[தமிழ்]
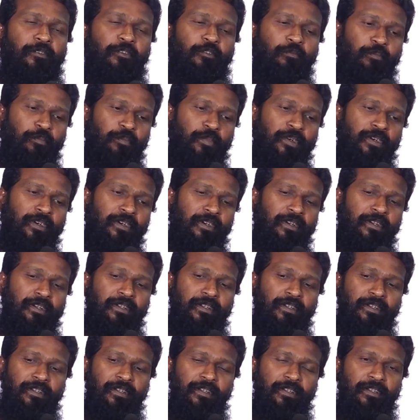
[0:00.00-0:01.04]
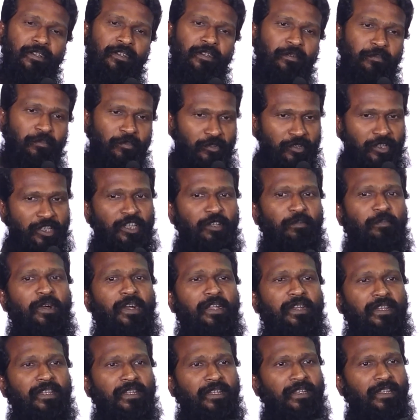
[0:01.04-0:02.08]
ரொம்ப
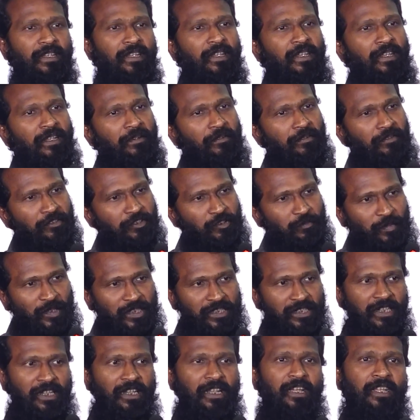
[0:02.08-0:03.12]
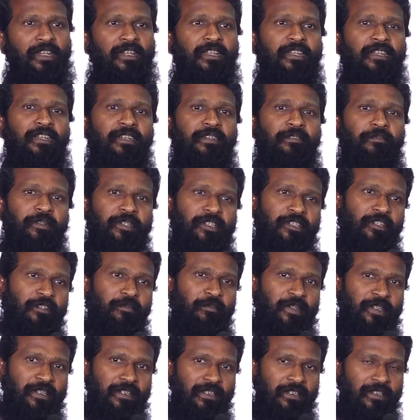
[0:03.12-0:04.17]
முக்கியமான ஒரு ஸ்பெஷலான
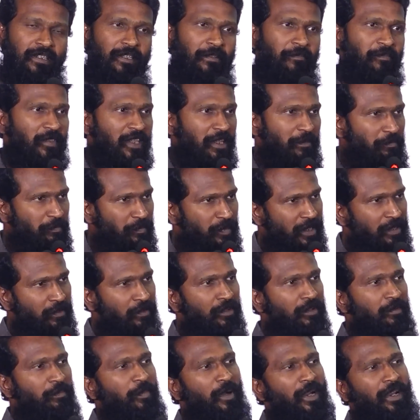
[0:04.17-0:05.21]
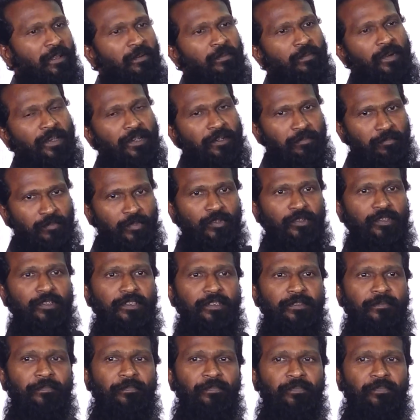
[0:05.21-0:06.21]
விஷயம் என்னென்னா இப்படி ஒரு படம் வரும்போது